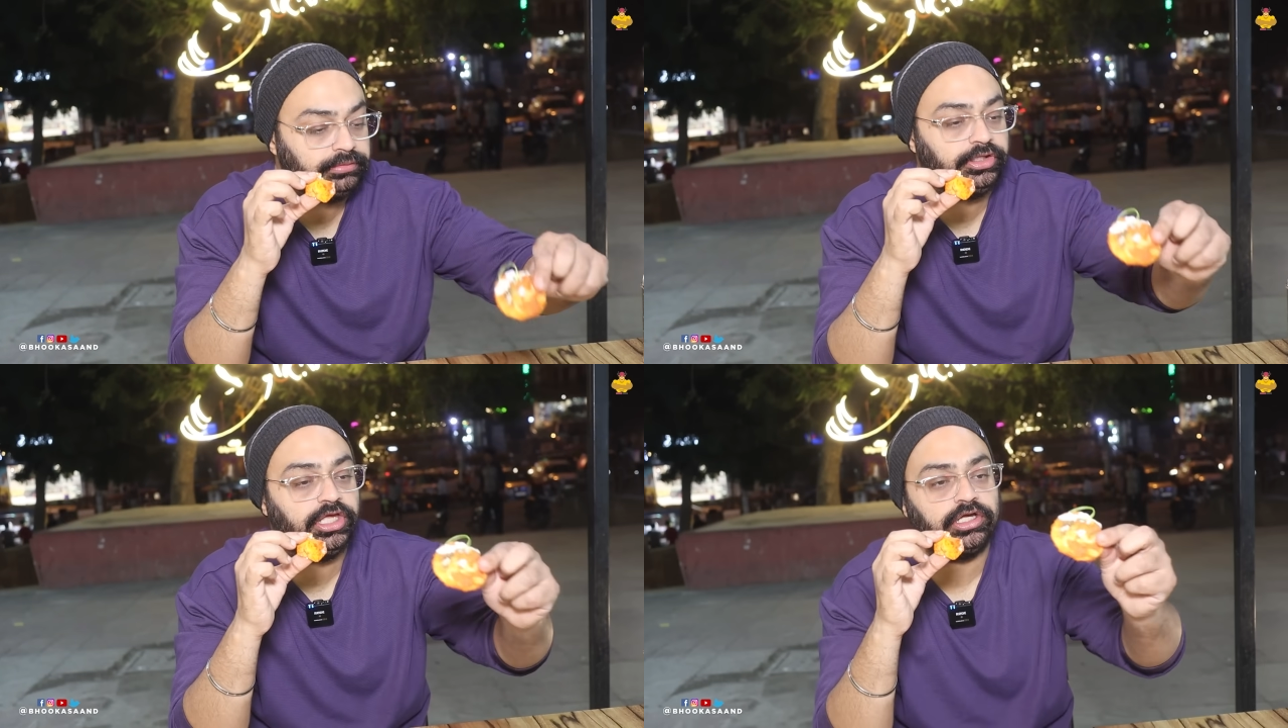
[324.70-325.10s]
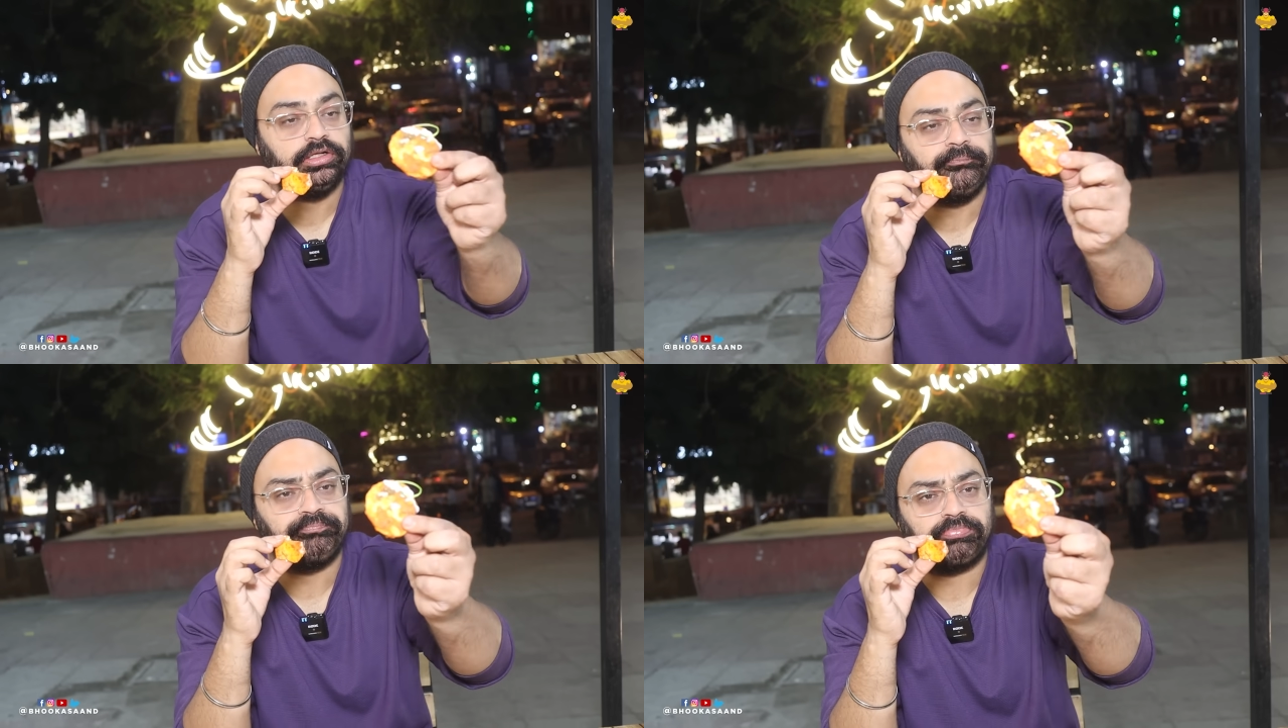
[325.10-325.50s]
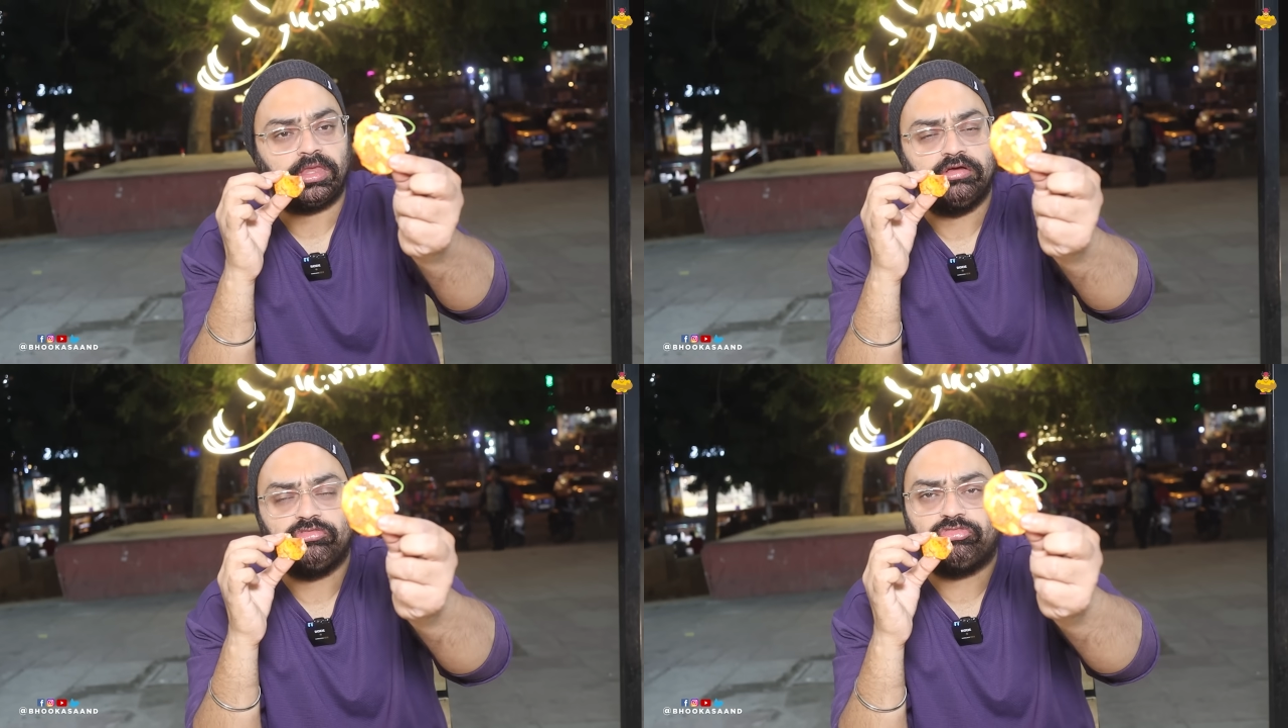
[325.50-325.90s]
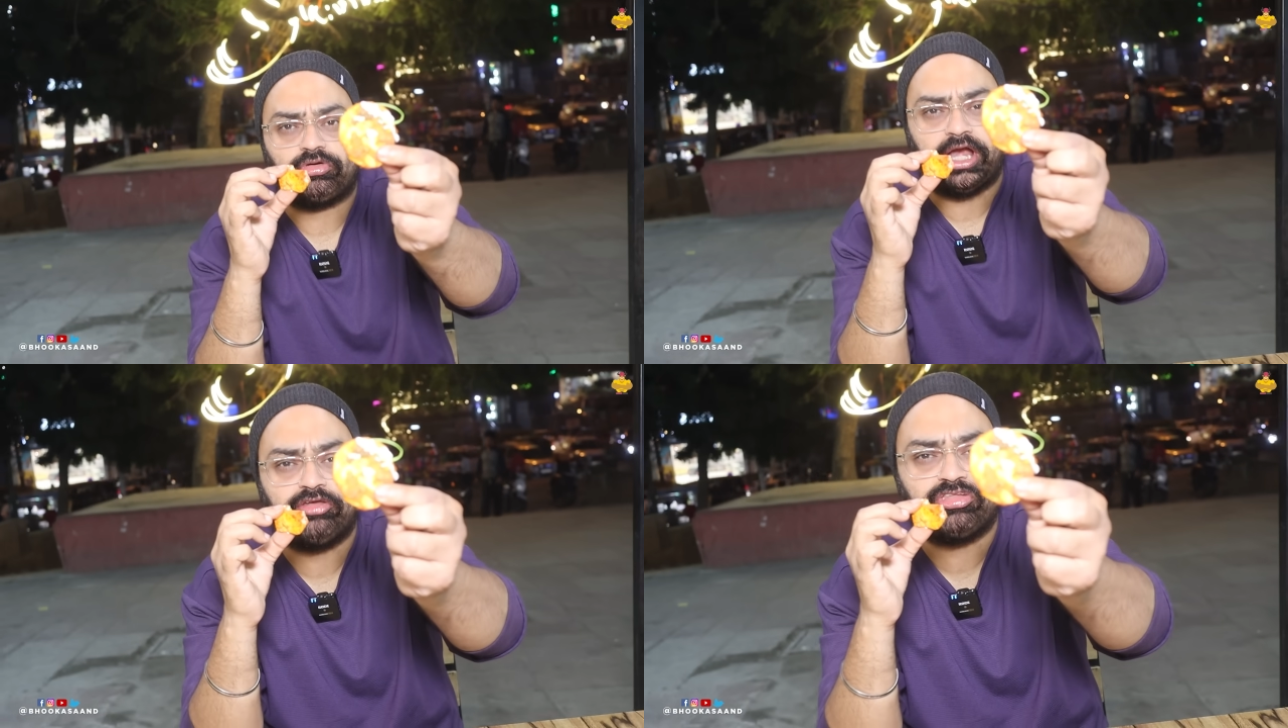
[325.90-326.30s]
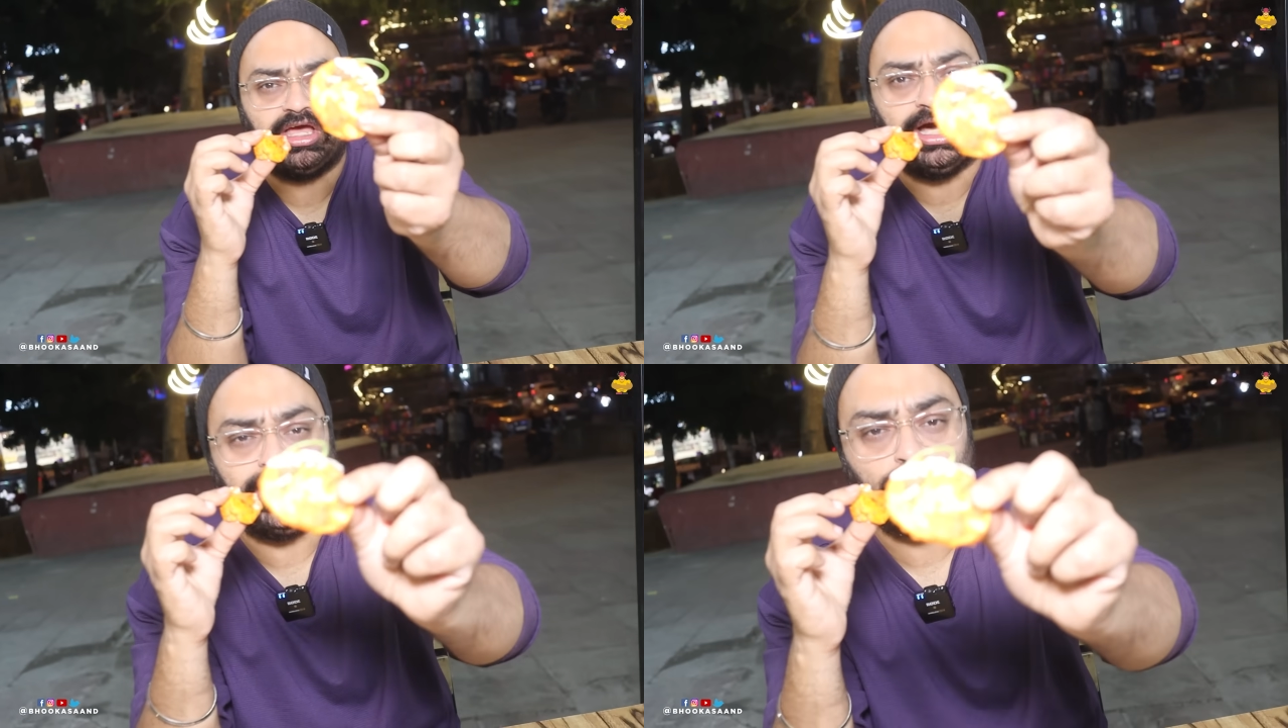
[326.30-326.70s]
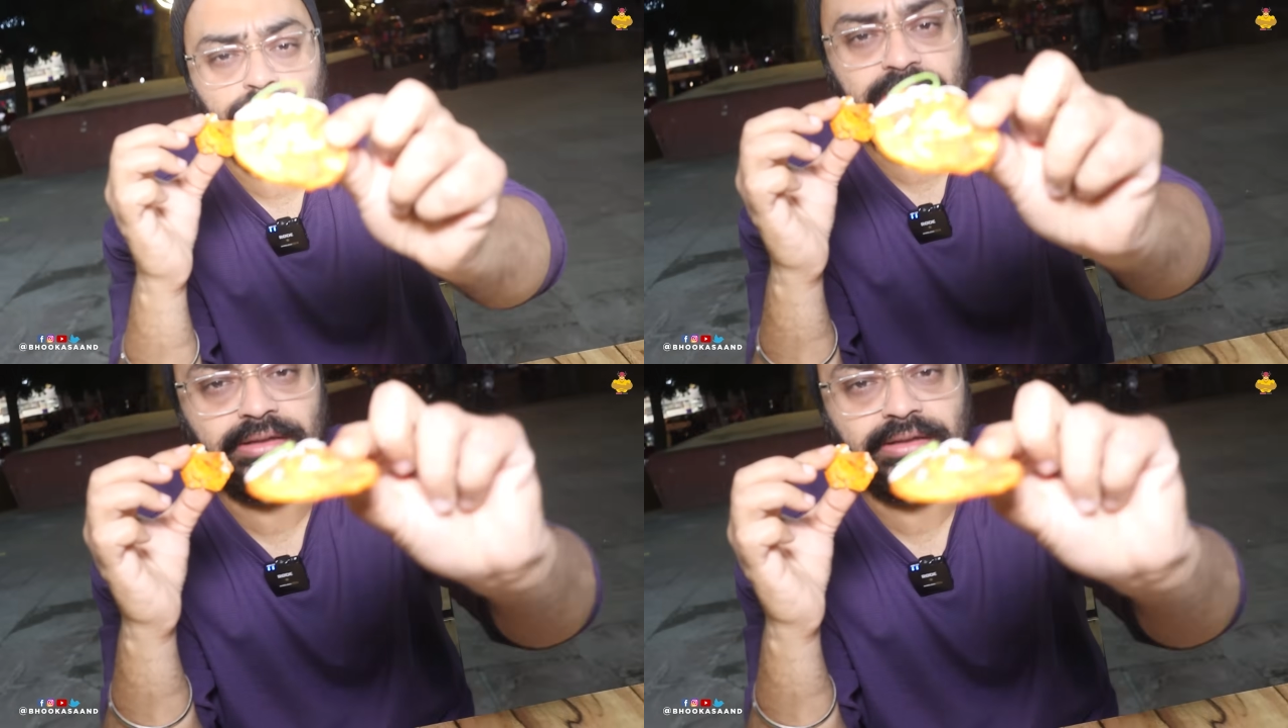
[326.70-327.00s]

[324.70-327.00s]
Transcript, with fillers: ये एक फ्राइड से आलू भी